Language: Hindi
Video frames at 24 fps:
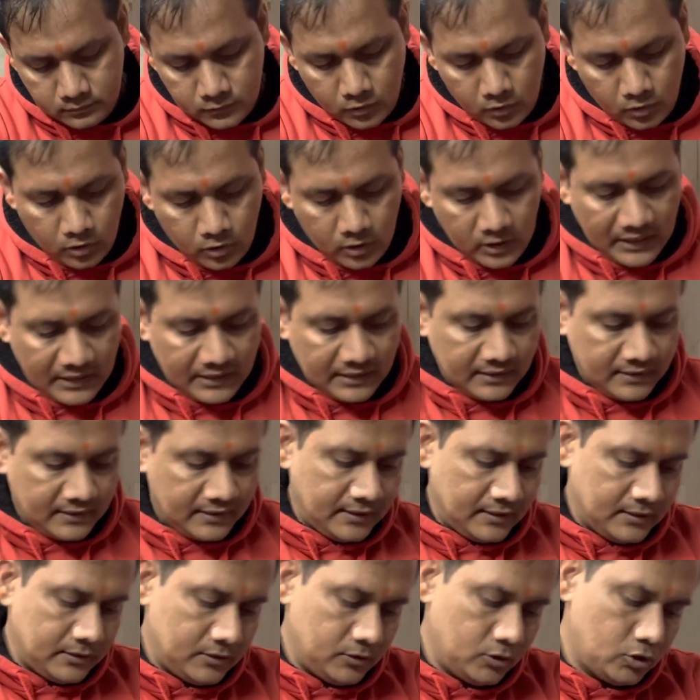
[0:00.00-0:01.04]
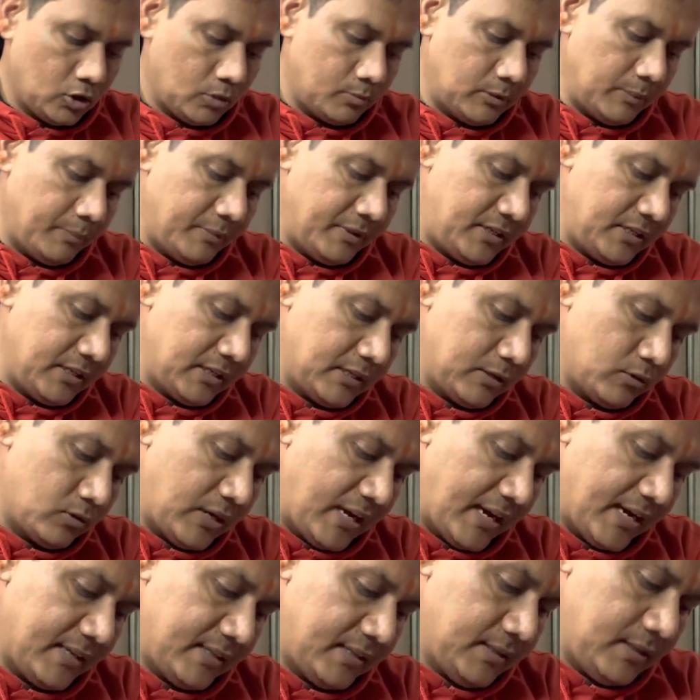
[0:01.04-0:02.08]
और डाल देते हैं जो हमने मिट्टी के
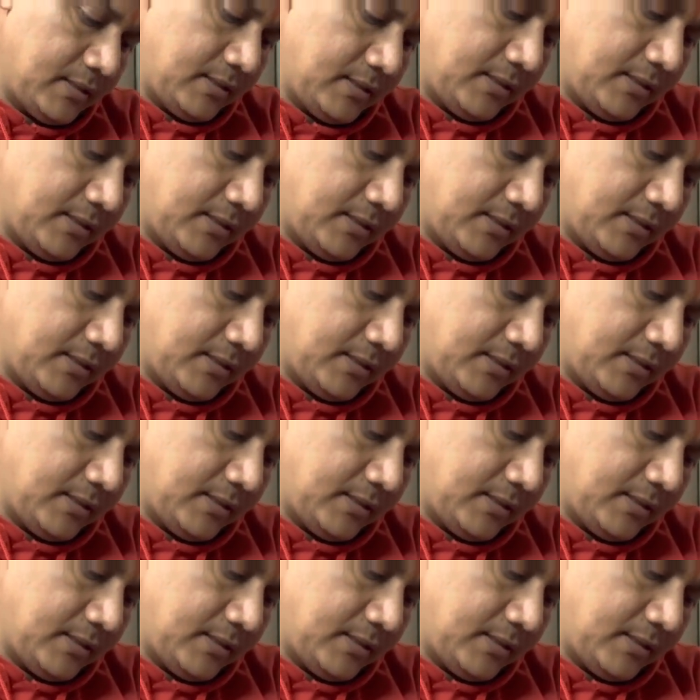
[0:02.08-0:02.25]
उठाए थे